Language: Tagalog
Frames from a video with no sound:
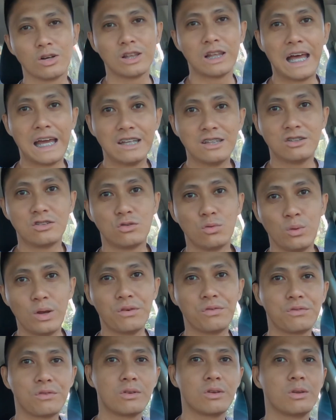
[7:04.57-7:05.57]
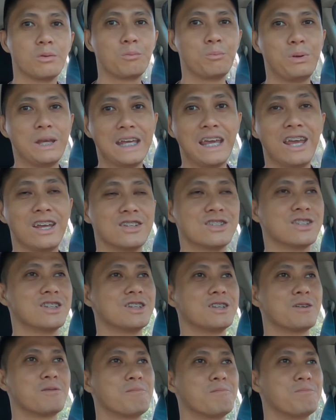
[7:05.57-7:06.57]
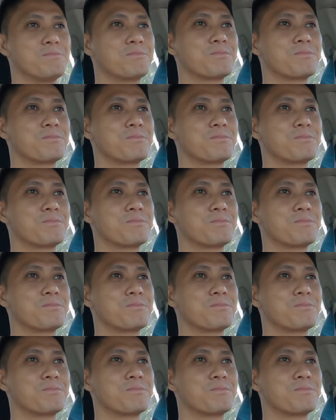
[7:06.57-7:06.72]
Clyde Zwift PH.